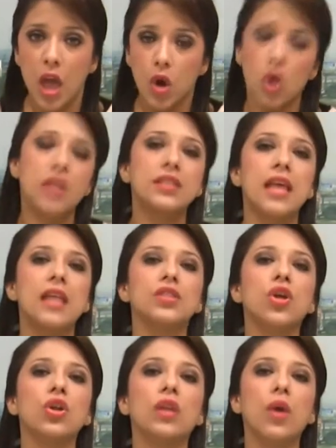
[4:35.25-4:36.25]
con la
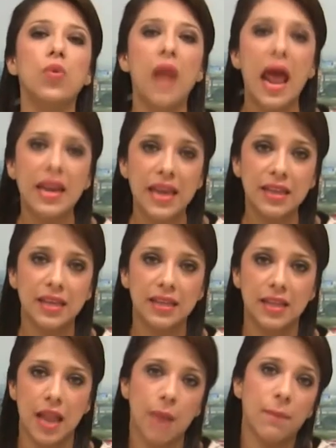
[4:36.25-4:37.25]
instalación de una red de
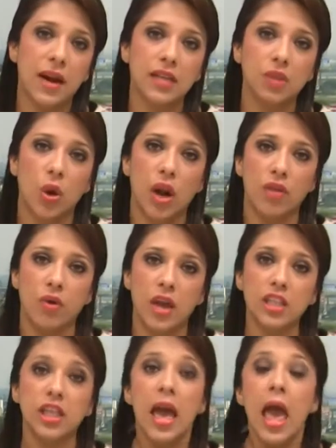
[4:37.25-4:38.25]
lámparas ahorradoras